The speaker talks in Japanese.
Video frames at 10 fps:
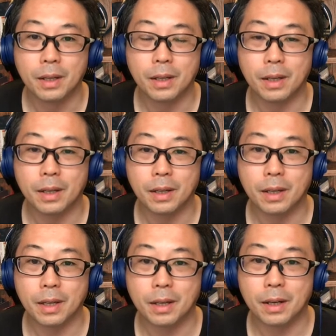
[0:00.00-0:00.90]

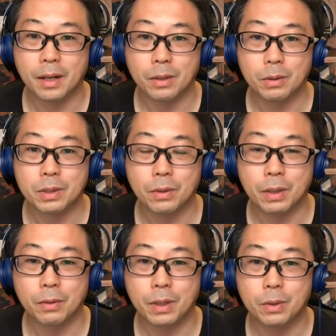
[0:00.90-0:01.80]
えー、結果としては、
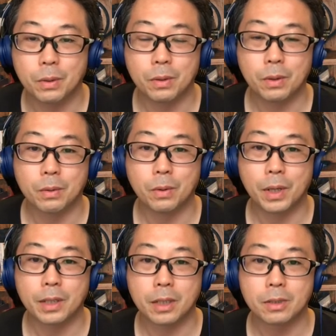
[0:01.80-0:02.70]
割とこの
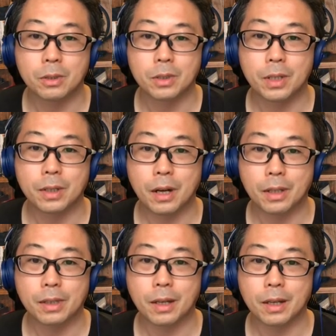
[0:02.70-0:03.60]
ライセンスのスキルが上
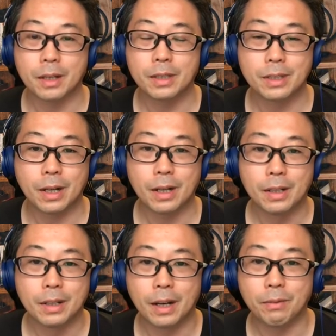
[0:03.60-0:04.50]
がった感じが
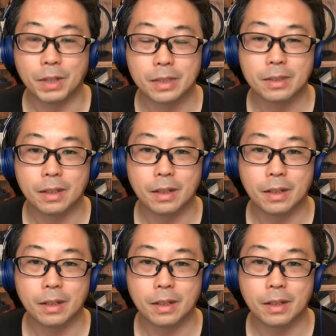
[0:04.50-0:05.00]
あります。